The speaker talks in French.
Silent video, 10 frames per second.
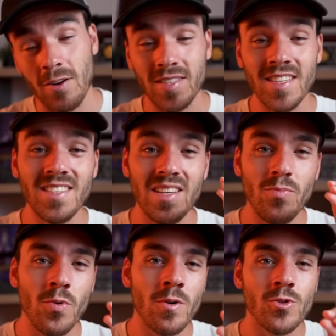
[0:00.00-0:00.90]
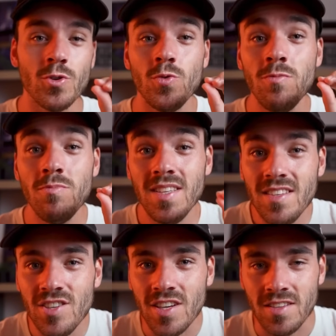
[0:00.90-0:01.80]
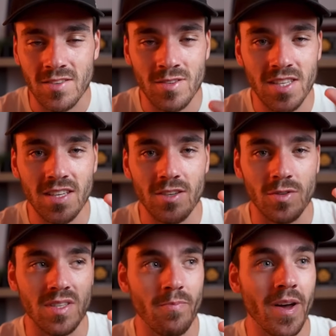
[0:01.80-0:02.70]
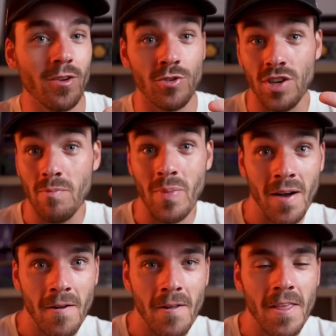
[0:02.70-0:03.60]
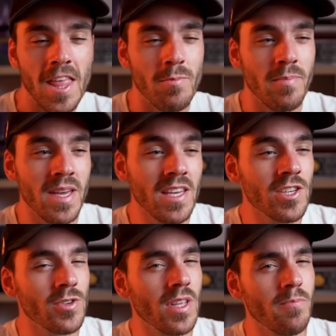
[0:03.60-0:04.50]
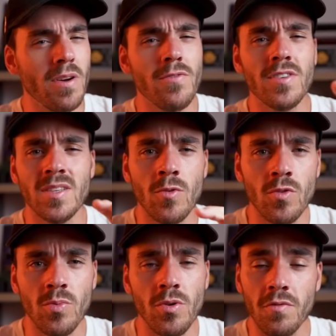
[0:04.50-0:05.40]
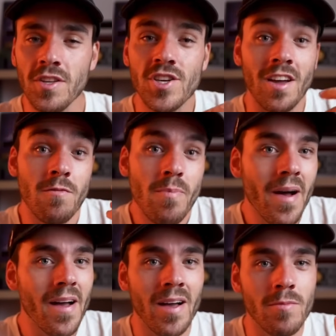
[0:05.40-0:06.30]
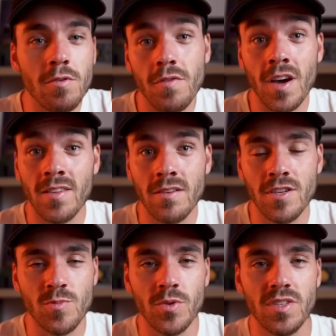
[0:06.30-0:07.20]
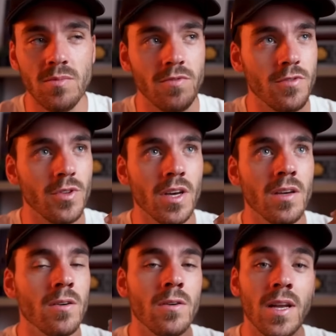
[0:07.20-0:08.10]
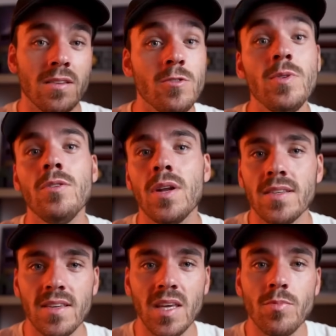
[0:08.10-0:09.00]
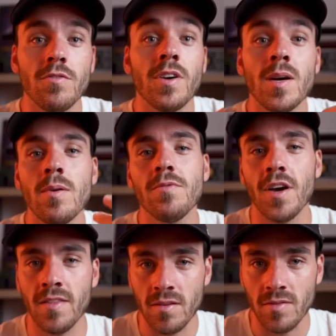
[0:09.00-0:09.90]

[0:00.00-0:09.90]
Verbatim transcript: Alors ça, c'est les points où je suis mitigé. Ça veut dire que c'est pas que j'aime pas, mais je n'aime pas forcément non plus. En fait, j'arrive pas à me faire un avis. Je pense qu'il me faudrait euh, la suite de la série pour vraiment me faire